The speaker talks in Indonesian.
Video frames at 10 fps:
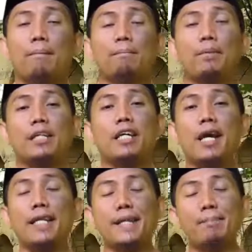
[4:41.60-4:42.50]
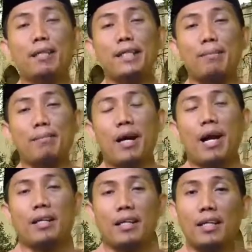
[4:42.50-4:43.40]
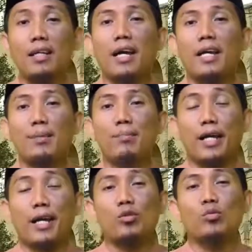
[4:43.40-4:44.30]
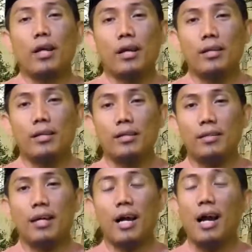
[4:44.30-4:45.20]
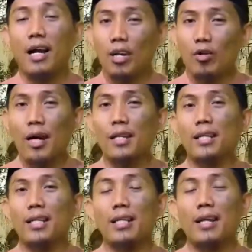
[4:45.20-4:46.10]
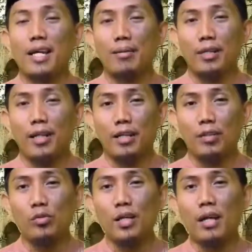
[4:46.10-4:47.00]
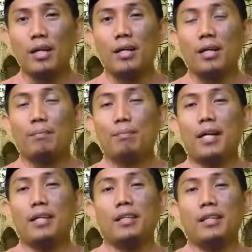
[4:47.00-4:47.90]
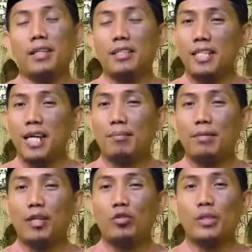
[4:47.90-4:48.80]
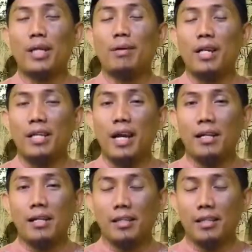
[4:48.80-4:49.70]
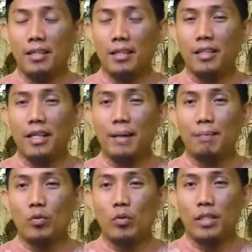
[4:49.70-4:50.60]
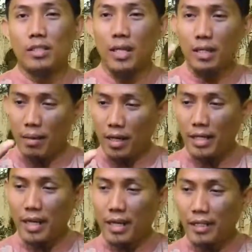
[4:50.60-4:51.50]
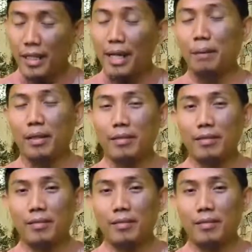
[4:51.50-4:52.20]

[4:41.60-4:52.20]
Perkiraan yang pertama, anak ini lahir meninggal dunia. Kalau anak ini lahir meninggal dunia, maka nanti cara menghitungnya berarti anak ini tidak dapat warisan, maka yang lainnya dapat.